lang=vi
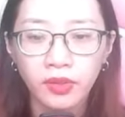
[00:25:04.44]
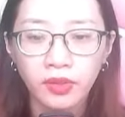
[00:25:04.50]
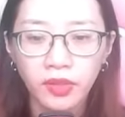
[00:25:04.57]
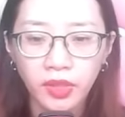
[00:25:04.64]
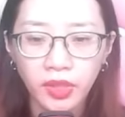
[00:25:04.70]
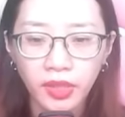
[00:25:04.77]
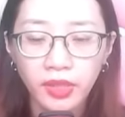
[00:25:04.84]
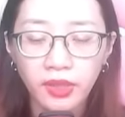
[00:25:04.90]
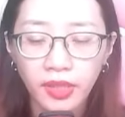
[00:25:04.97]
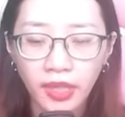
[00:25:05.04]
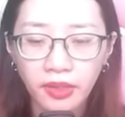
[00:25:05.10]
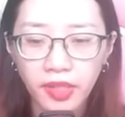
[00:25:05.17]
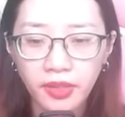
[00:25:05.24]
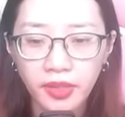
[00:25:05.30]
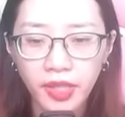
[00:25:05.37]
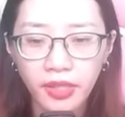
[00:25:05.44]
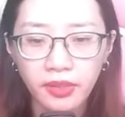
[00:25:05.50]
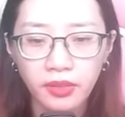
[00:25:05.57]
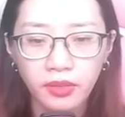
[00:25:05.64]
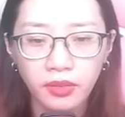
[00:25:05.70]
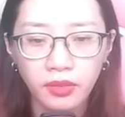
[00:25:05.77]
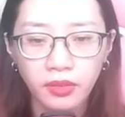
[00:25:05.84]
Người, nhanh lên
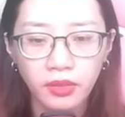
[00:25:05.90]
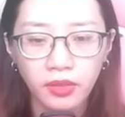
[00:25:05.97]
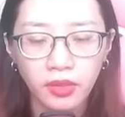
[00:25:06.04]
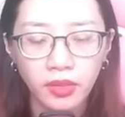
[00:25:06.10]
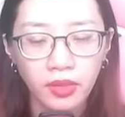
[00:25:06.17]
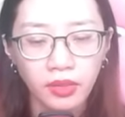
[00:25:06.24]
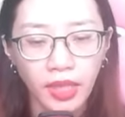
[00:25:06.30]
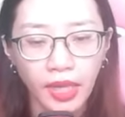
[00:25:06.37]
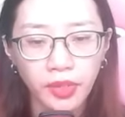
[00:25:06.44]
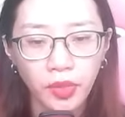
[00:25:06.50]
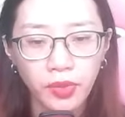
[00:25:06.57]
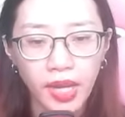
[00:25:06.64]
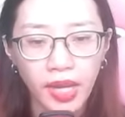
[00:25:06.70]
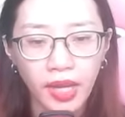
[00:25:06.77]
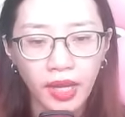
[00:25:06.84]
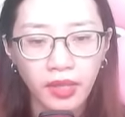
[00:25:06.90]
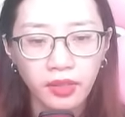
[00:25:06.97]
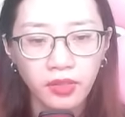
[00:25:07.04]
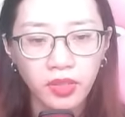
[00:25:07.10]
đi! Tải tiểu đa